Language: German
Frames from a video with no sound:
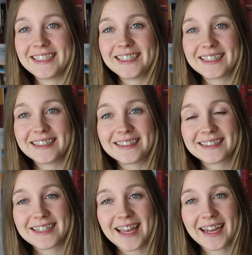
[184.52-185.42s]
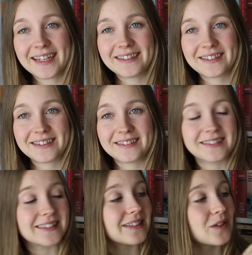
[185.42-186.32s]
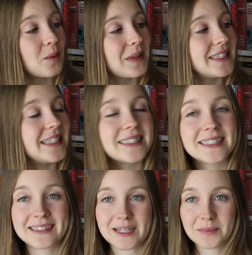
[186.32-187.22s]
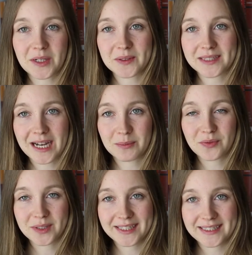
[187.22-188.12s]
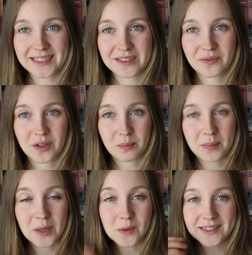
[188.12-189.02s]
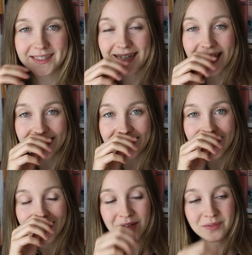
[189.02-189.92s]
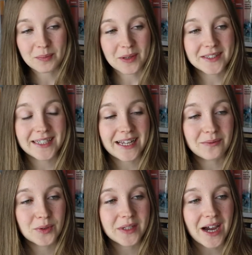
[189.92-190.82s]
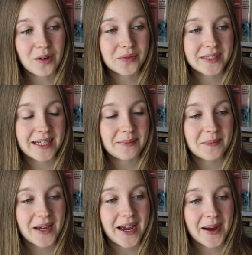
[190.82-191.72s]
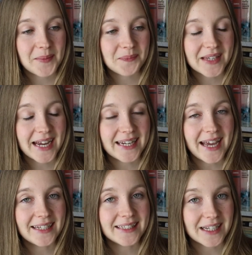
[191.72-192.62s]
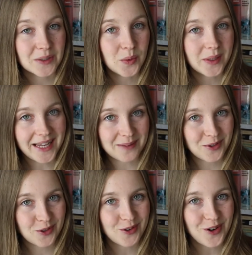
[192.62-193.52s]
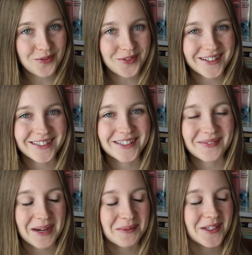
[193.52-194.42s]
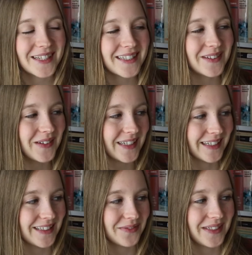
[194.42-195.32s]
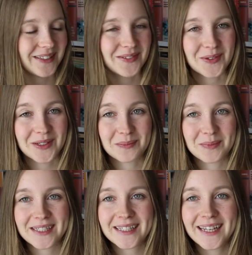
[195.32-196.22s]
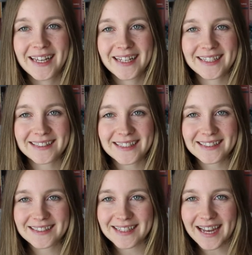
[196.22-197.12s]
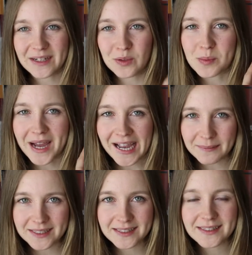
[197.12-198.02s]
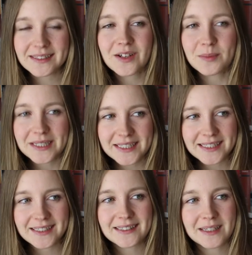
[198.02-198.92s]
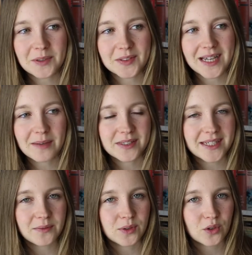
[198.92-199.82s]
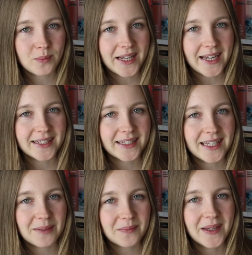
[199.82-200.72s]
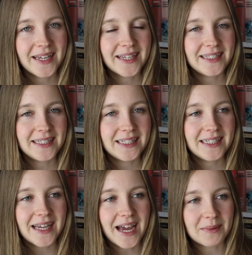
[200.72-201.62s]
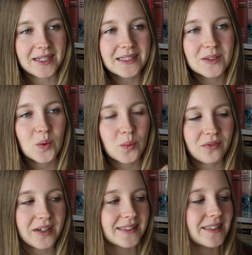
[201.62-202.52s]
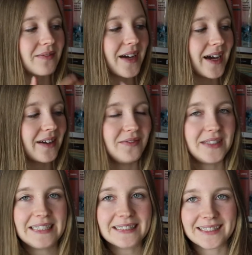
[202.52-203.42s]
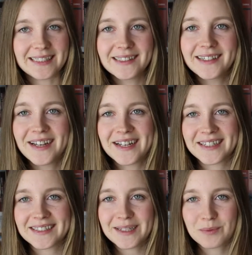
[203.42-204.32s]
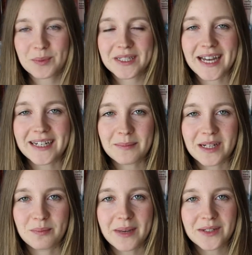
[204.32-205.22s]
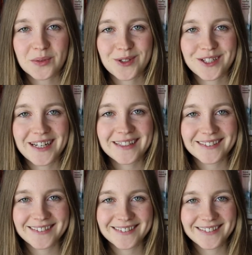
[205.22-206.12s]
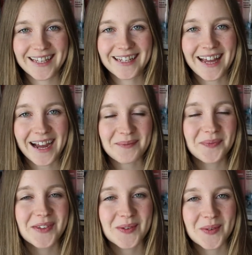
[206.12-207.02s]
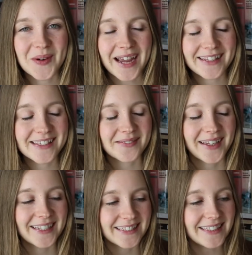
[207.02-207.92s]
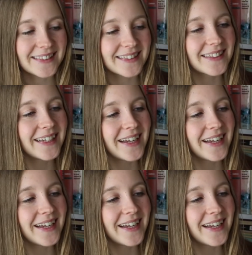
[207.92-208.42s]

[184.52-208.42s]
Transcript: hier ist eine kommentierte Gesamtausgabe von den Gedichten von Paul Celan. Von Paul Celan wurde auf dem ähm, Kanal Literaturlärm schon öfter geschwärmt, sodass ich neugierig auf ihn geworden bin. Das hier ist eine überarbeitete, kommentierte Gesamtausgabe. Es hat wohl schon mal eine gegeben, die aber nicht so umfassend war wie diese hier. Das liegt momentan an meinem Bett und ich lese jeden Abend so ein, zwei Gedichte.